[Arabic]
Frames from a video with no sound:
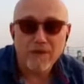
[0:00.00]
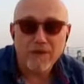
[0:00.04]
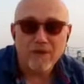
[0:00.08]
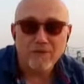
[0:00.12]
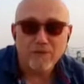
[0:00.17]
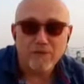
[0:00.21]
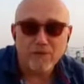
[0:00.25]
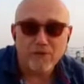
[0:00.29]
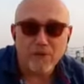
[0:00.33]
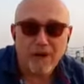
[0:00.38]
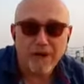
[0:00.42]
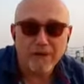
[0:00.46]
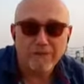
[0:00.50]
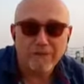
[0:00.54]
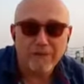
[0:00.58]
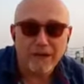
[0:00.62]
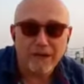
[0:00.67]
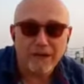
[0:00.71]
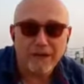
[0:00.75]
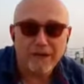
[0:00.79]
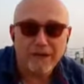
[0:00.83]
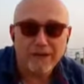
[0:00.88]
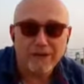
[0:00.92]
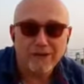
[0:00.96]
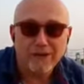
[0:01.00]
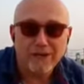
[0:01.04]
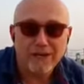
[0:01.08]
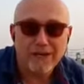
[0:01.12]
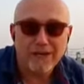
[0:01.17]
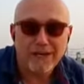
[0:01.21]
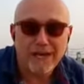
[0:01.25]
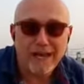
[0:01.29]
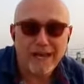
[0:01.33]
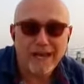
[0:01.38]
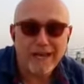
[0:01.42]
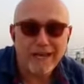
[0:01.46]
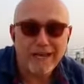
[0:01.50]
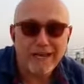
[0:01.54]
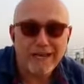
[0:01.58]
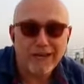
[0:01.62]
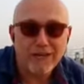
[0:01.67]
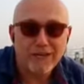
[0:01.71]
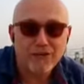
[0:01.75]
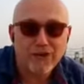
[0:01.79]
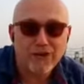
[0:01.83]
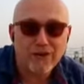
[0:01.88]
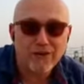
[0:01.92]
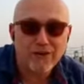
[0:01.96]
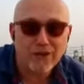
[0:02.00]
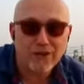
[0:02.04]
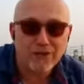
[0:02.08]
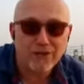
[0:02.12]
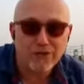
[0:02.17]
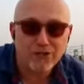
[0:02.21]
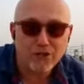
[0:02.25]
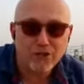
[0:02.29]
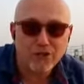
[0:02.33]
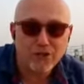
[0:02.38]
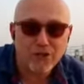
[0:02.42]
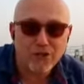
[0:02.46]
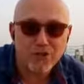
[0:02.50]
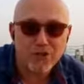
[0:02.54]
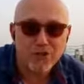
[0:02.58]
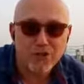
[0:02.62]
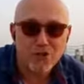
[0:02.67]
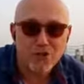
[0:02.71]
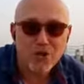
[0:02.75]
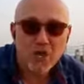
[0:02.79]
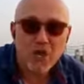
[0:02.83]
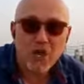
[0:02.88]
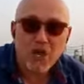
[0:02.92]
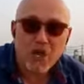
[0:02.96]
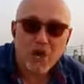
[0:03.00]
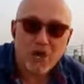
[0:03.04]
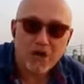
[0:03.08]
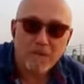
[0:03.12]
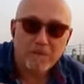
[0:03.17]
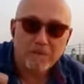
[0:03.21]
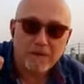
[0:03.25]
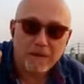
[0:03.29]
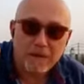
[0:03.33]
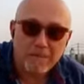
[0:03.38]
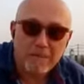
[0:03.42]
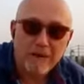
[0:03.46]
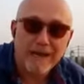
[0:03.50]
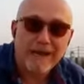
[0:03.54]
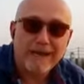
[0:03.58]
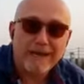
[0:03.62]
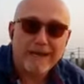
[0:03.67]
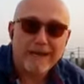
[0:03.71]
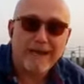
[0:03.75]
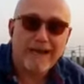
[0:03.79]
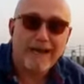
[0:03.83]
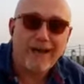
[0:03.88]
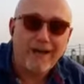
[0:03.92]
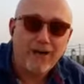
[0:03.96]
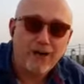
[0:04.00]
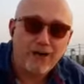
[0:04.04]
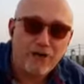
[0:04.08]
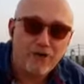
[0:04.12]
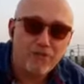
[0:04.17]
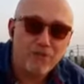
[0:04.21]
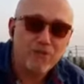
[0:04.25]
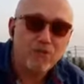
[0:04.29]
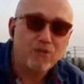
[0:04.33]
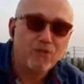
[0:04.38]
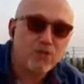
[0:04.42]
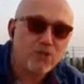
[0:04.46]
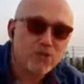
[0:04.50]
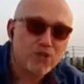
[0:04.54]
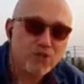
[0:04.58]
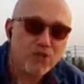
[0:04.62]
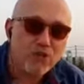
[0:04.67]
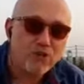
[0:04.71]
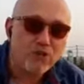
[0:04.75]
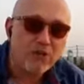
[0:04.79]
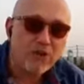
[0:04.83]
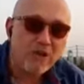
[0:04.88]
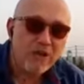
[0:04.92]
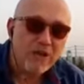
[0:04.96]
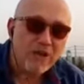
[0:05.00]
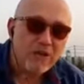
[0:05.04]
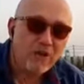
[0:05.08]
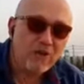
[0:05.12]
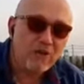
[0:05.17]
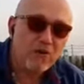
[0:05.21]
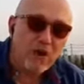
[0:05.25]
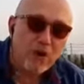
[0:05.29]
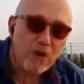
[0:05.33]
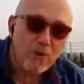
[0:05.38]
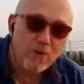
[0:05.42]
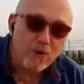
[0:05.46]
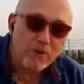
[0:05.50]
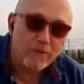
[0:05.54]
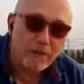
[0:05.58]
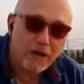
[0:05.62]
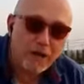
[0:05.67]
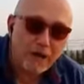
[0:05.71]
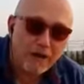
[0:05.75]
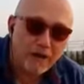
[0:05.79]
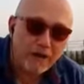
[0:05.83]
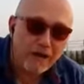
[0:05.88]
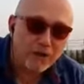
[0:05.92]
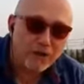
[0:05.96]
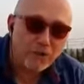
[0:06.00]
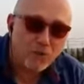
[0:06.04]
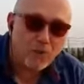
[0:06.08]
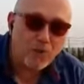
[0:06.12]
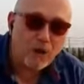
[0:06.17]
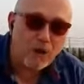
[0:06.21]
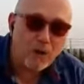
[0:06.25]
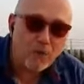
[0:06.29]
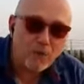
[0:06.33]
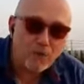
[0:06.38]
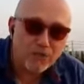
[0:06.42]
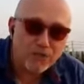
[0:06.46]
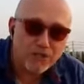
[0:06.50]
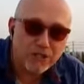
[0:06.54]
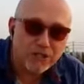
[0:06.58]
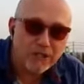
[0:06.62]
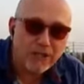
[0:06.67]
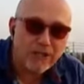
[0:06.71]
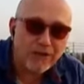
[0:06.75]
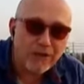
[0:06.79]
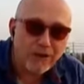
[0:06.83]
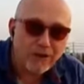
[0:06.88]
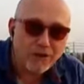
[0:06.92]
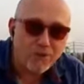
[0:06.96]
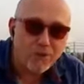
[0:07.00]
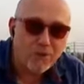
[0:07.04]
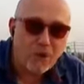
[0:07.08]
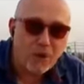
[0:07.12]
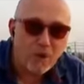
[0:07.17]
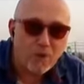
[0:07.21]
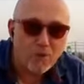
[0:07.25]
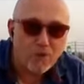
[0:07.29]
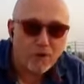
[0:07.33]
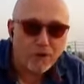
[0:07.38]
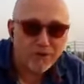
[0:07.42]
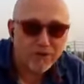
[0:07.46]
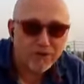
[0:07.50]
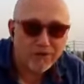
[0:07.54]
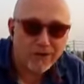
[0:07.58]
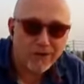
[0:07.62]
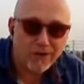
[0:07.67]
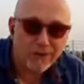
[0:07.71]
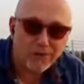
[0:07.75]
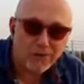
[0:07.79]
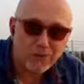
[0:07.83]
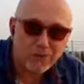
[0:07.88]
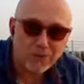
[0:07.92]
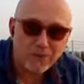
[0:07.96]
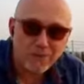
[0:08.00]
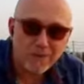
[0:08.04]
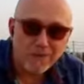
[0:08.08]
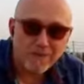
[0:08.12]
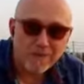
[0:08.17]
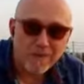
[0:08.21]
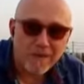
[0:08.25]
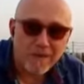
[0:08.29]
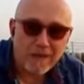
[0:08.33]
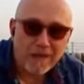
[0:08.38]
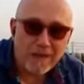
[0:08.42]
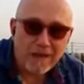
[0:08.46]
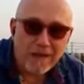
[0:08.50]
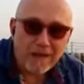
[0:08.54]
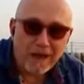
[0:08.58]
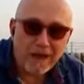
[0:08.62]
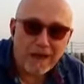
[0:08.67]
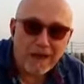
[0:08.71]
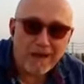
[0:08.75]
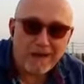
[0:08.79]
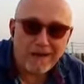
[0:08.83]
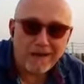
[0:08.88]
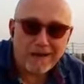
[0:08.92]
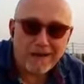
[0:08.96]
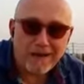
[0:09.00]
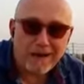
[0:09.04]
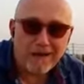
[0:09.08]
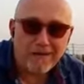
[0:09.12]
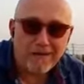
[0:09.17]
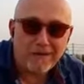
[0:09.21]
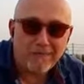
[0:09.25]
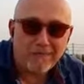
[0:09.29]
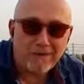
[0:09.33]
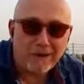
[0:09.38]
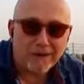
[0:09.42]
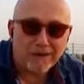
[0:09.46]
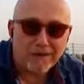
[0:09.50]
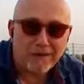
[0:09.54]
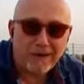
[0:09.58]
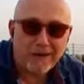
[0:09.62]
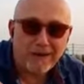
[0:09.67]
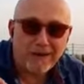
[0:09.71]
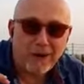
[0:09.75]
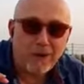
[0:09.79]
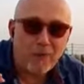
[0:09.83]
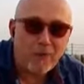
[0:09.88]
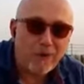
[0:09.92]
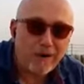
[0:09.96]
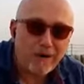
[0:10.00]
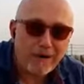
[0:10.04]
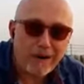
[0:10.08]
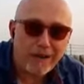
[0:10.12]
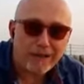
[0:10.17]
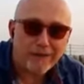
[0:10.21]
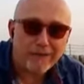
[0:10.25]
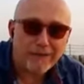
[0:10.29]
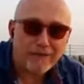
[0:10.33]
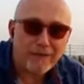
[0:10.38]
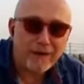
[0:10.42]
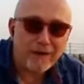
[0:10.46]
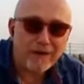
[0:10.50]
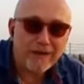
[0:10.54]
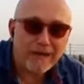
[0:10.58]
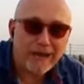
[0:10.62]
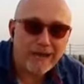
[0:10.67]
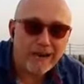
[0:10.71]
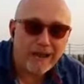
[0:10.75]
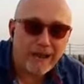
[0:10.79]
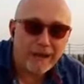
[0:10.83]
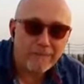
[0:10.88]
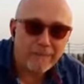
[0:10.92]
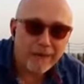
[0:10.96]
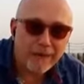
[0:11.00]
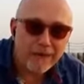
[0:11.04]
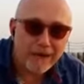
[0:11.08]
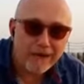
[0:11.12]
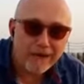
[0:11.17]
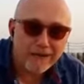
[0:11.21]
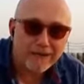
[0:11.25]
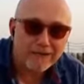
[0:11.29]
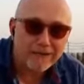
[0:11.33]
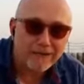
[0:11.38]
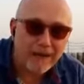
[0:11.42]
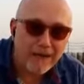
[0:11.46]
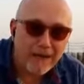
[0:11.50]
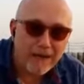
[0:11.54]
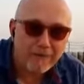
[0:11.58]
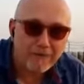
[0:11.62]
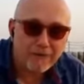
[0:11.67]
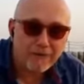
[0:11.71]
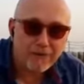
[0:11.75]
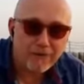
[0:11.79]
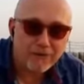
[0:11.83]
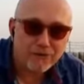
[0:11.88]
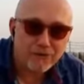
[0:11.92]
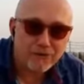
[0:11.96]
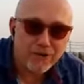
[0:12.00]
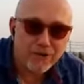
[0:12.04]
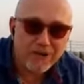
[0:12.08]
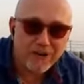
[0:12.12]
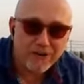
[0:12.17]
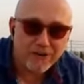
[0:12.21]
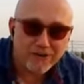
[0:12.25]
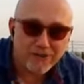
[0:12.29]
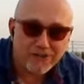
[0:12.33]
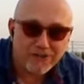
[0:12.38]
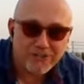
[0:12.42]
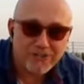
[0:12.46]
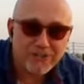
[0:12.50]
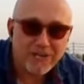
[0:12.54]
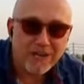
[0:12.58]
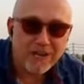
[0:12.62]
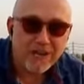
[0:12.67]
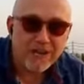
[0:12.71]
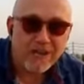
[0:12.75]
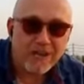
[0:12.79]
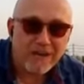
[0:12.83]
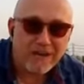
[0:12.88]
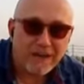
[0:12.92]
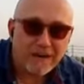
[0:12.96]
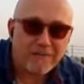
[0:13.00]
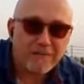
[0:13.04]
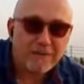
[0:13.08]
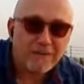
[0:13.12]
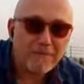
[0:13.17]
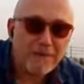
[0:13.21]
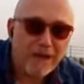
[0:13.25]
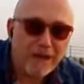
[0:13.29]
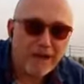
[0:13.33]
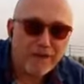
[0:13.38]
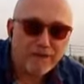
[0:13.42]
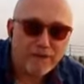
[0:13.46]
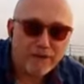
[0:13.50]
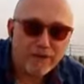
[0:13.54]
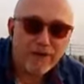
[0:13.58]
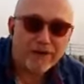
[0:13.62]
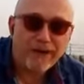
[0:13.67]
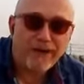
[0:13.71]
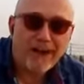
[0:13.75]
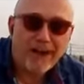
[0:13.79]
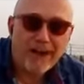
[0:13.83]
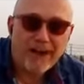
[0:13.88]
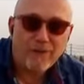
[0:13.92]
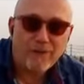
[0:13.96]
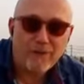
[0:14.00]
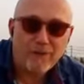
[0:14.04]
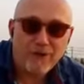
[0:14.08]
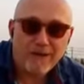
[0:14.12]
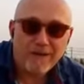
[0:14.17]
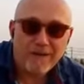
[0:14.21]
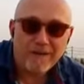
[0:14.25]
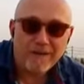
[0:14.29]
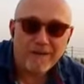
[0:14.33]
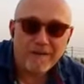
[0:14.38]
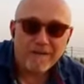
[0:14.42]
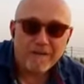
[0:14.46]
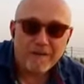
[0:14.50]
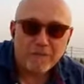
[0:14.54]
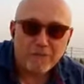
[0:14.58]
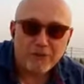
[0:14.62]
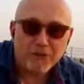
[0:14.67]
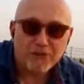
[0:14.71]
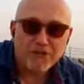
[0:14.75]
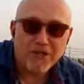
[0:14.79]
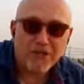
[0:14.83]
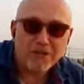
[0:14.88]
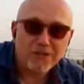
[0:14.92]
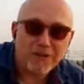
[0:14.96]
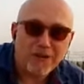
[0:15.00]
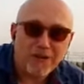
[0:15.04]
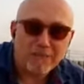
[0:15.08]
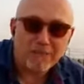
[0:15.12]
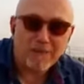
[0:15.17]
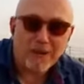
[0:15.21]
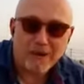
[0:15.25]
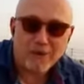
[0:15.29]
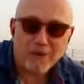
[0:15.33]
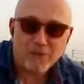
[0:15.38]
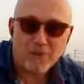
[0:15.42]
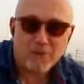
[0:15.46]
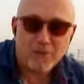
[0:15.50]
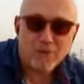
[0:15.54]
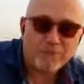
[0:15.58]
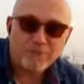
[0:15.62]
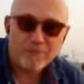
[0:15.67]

الواحد بيقول لك اعطيني اي حجار رقعه شطرنج انا بكمل لك اياها وبنتصر لانه قوي مهاراته او جداراته او قدراته هاي كان المقطع الاول نحن اتفقنا انا عم اقرا الكتاب تريجرز كل ما بلاقي فكره حلوه بتشاطرها معكم